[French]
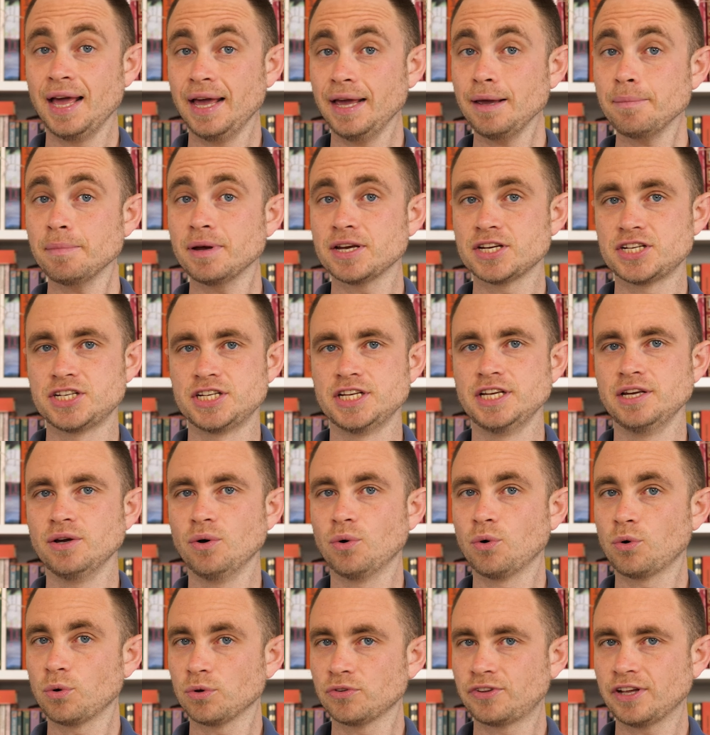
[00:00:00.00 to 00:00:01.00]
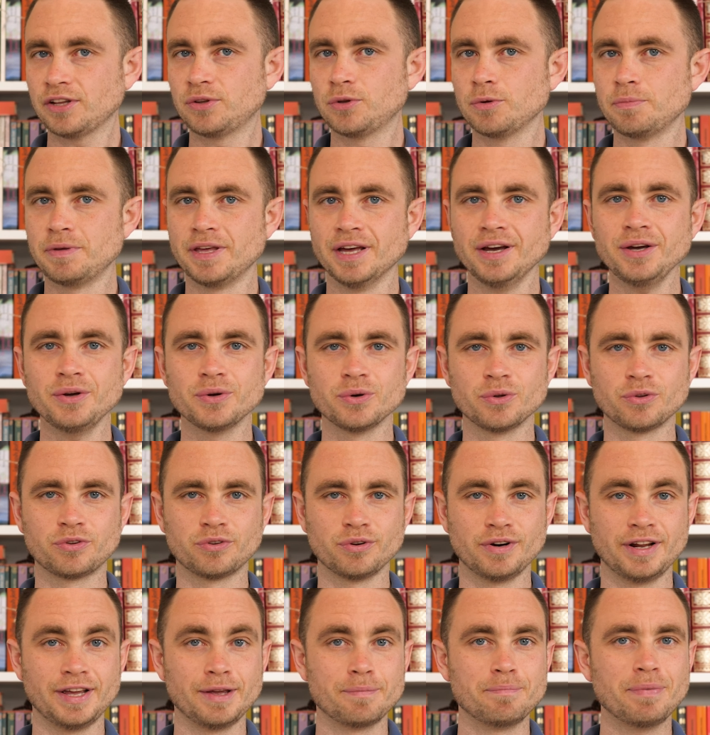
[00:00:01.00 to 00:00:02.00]
Et magie, on constate bien que le
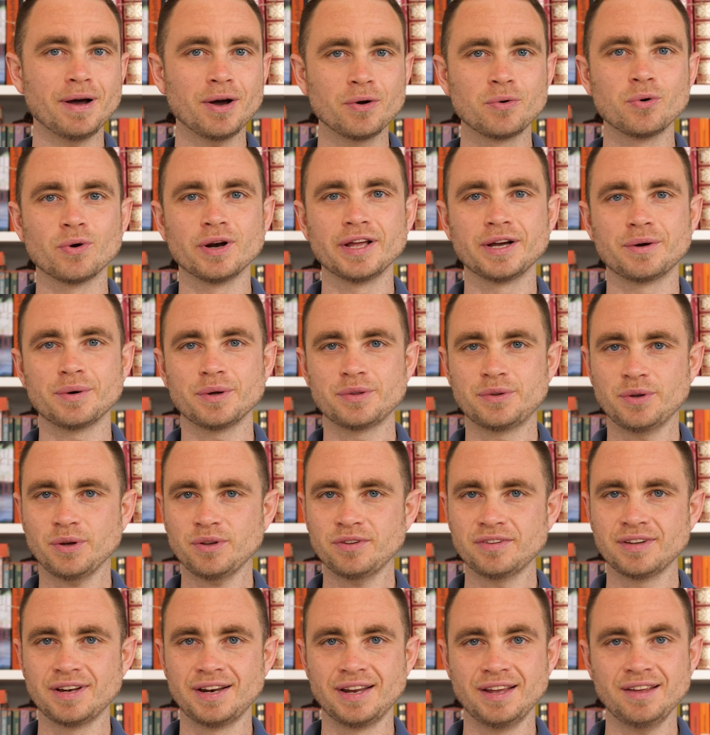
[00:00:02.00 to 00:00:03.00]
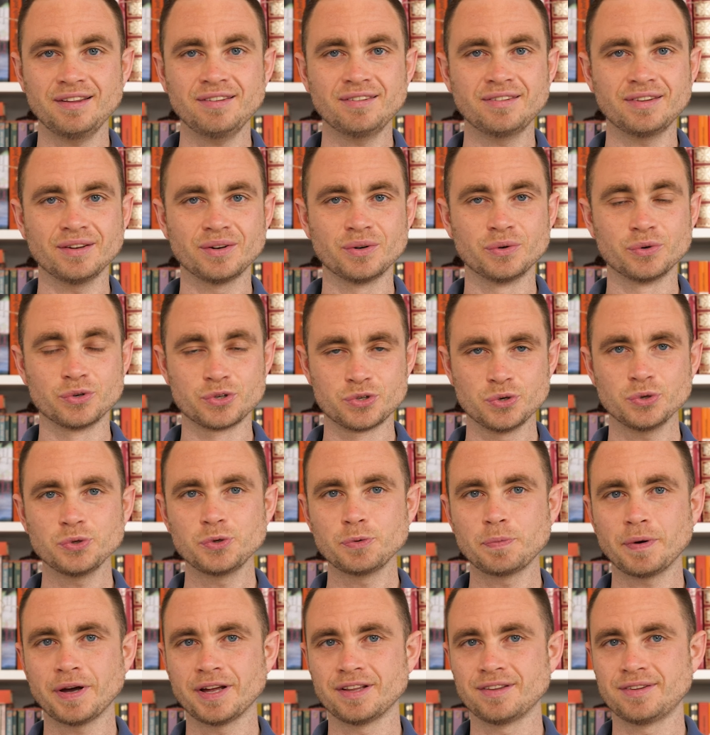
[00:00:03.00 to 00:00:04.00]
Soleil parcourt l'équateur céleste le jour
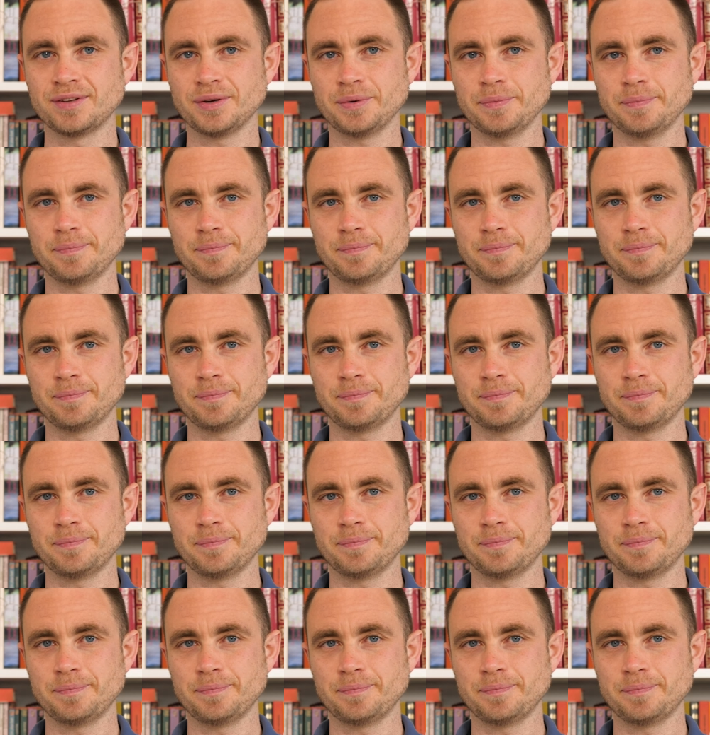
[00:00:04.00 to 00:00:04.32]
du printemps.